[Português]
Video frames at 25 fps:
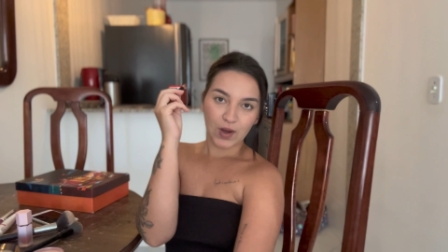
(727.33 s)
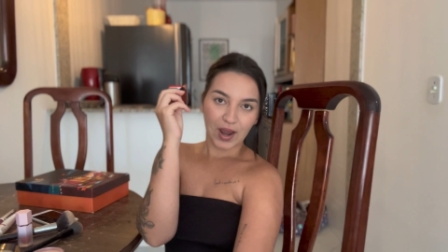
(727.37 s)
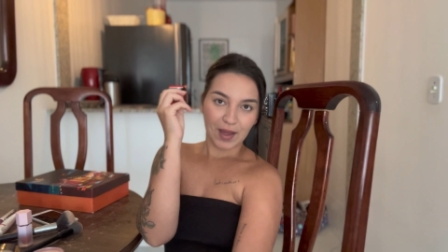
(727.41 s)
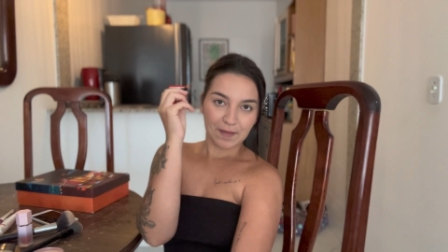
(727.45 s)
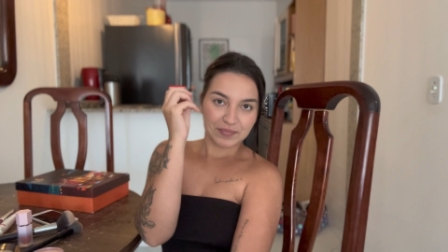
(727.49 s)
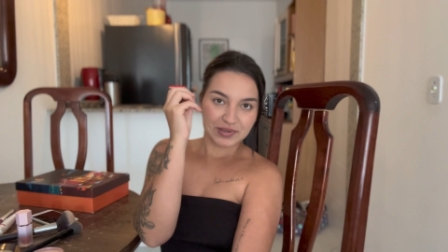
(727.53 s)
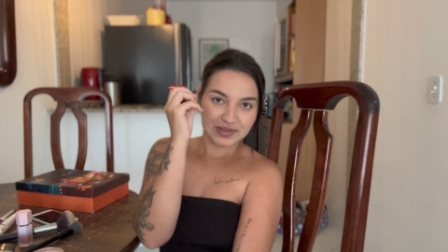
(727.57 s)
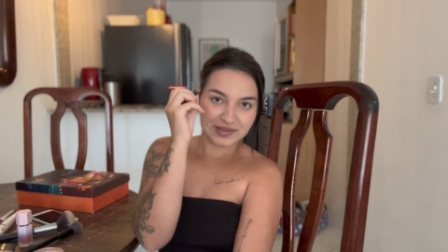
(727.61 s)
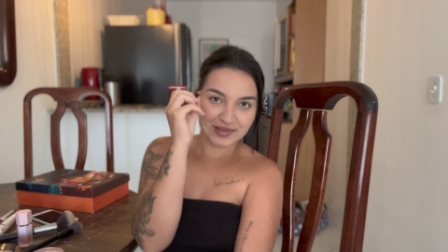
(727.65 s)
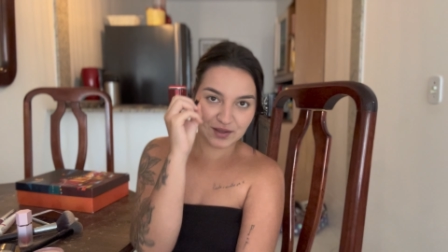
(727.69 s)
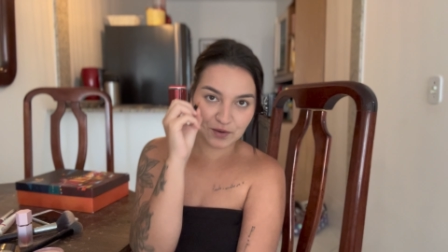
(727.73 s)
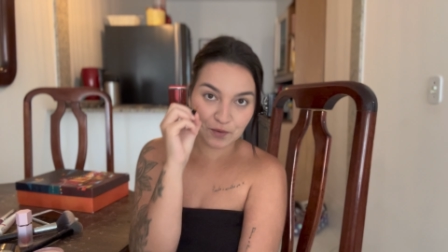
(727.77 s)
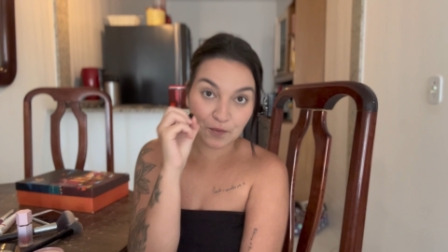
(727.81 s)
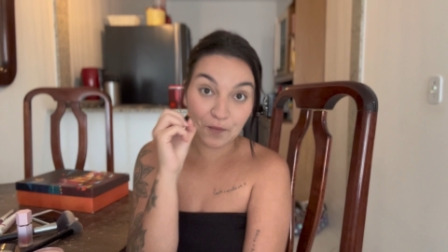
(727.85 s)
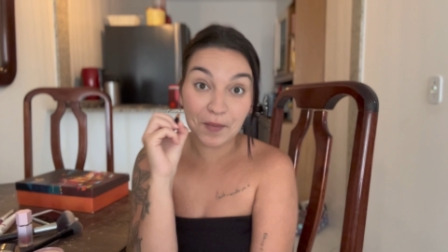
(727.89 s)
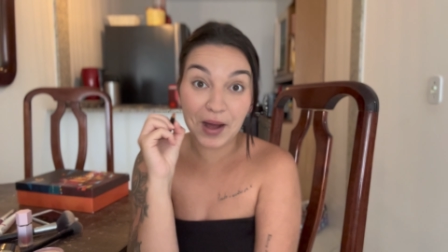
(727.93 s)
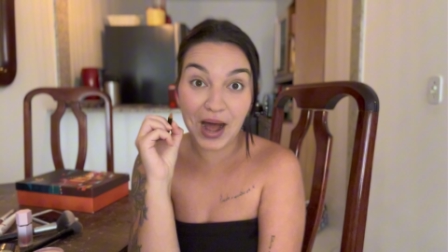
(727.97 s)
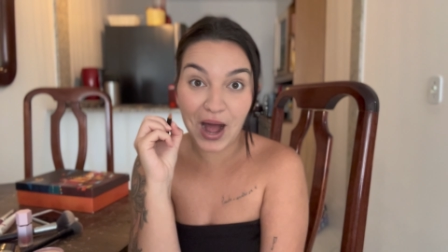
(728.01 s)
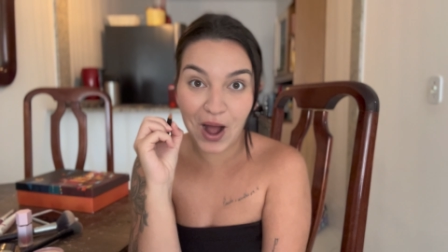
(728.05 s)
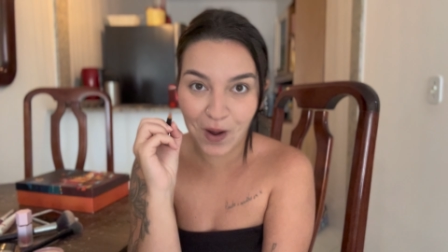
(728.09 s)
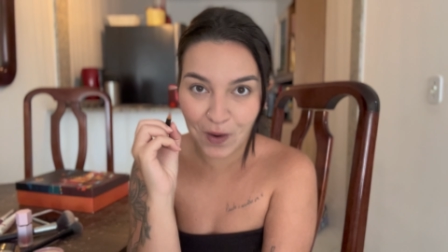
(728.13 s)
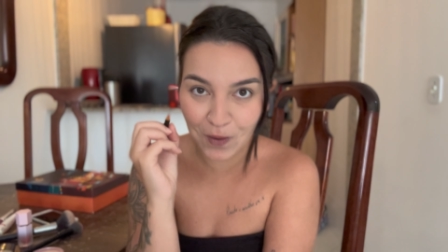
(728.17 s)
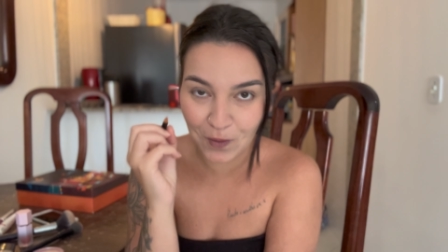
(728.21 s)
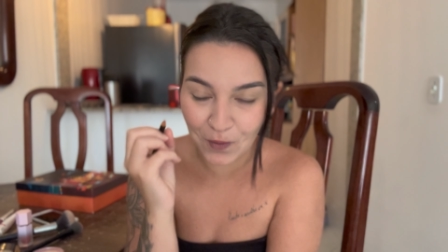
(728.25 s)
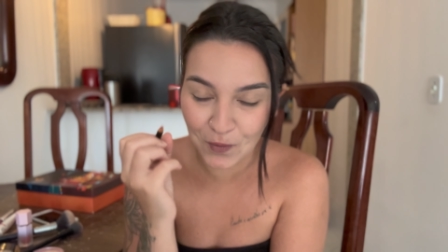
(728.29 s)
lápisinho
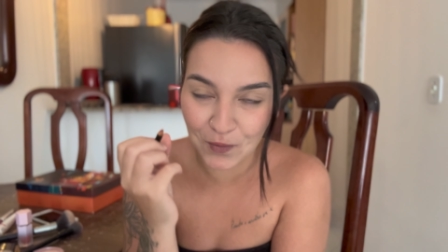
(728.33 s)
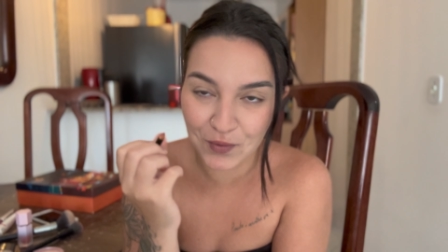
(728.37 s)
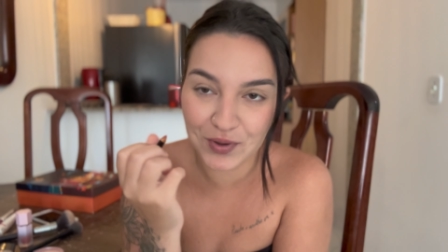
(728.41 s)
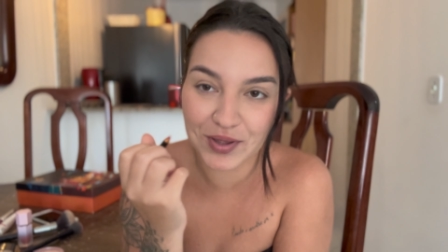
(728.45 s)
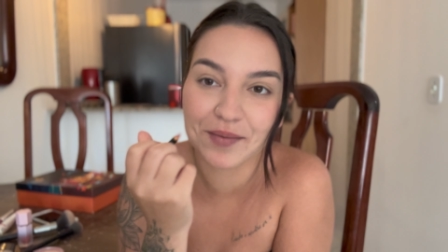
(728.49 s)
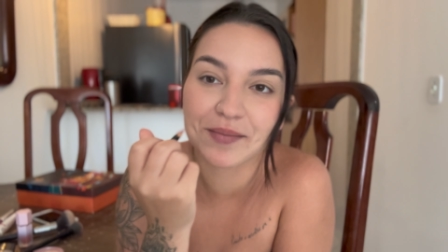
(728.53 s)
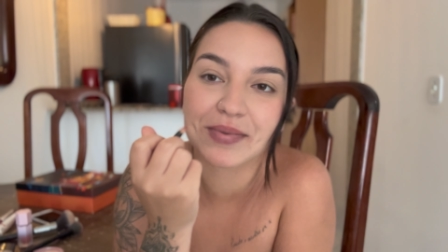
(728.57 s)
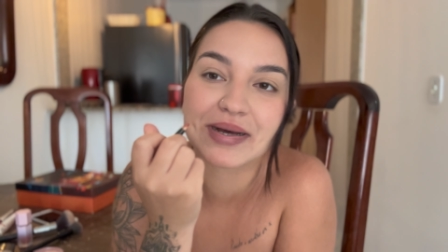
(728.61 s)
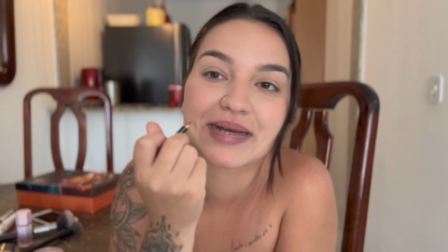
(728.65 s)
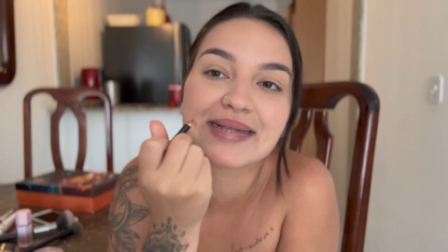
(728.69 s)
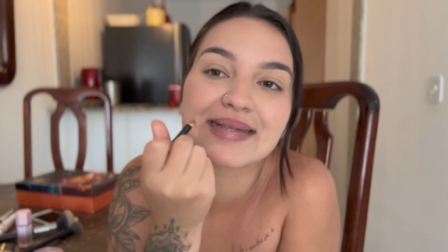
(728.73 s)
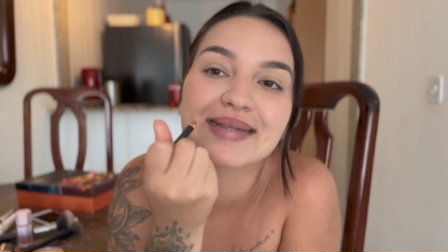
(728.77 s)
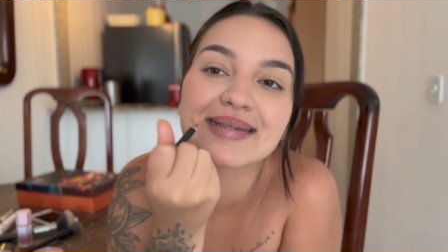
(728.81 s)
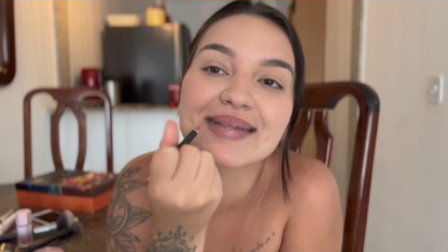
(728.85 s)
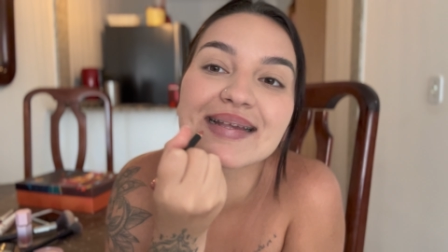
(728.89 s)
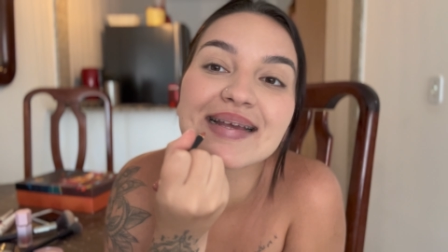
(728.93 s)
marrom, irmãs.